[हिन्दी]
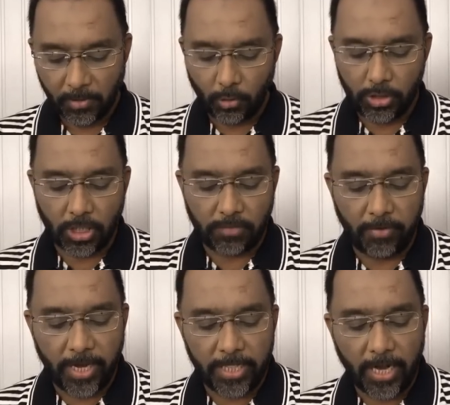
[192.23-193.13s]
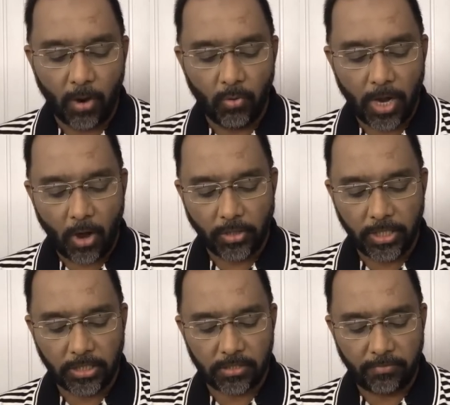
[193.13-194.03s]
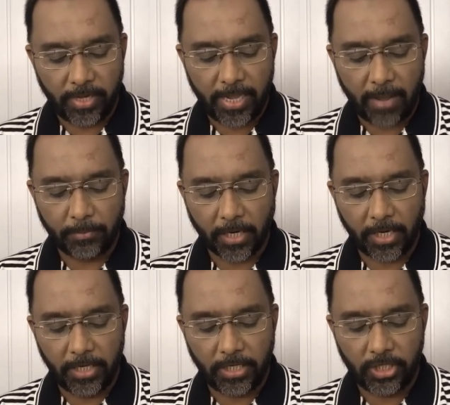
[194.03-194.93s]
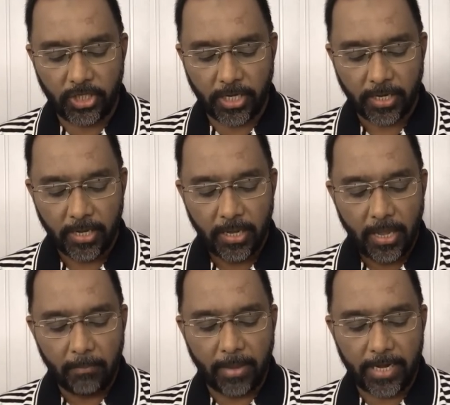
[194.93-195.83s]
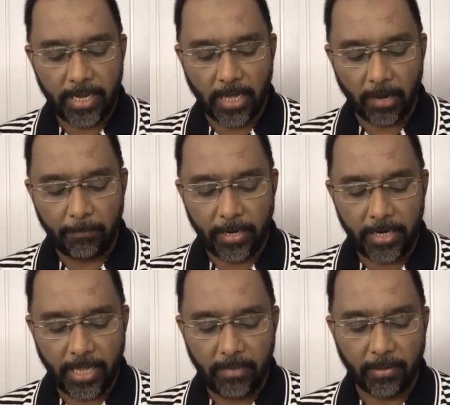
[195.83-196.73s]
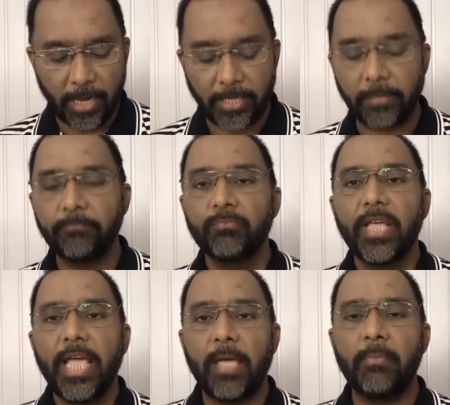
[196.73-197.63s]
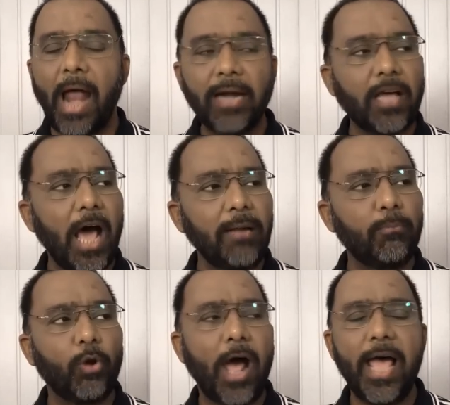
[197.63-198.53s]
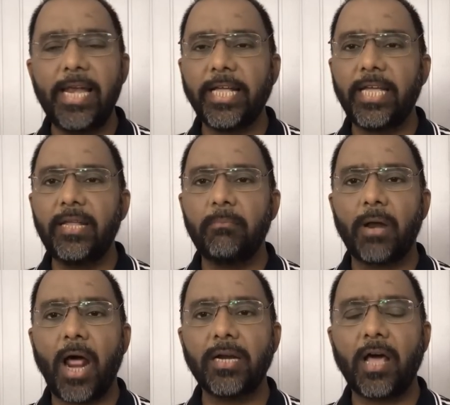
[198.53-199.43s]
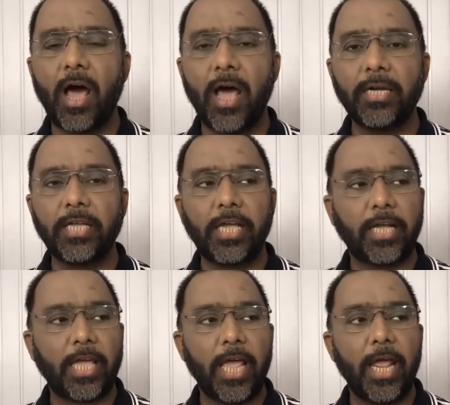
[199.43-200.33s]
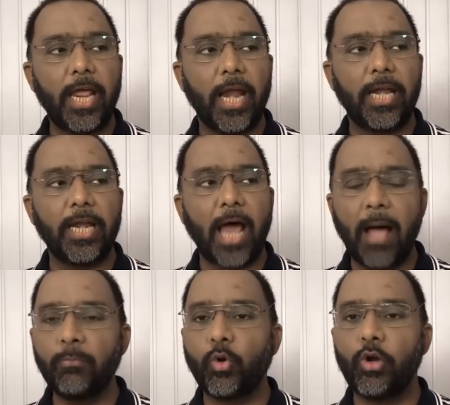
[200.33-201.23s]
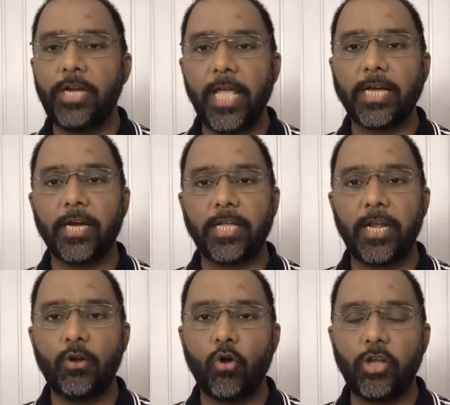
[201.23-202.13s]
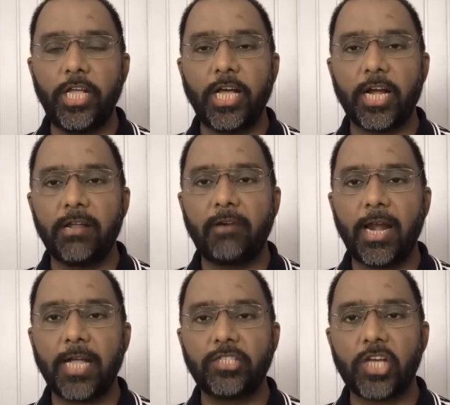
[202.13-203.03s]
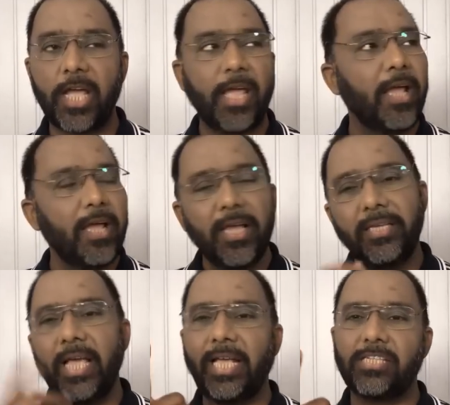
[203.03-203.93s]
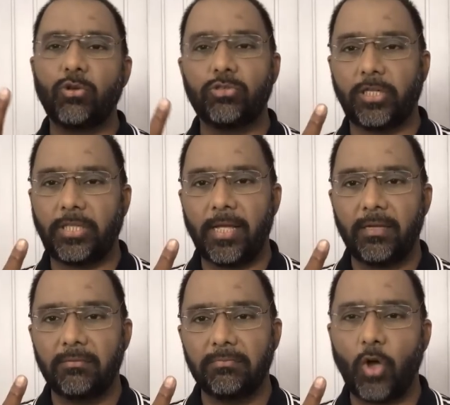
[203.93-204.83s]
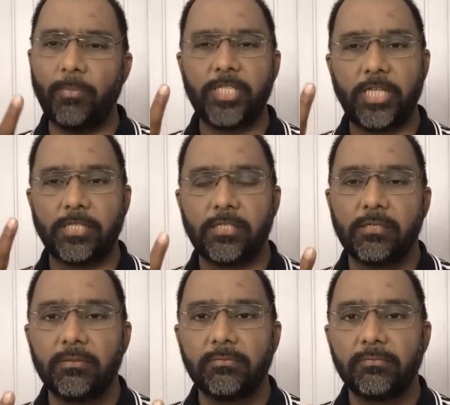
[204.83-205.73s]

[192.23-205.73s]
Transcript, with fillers: कुछ तस्वीरें दिखाऊंगा और ये तस्वीरें आप यकीन कीजिए मैंने घर पे नहीं बनाई इमरान खान बुरा है लेकिन इमरान खान के नाम को लेकर के नौकरी करने वाला अच्छा है ये कैसे हो सकता है कॉमन सेंस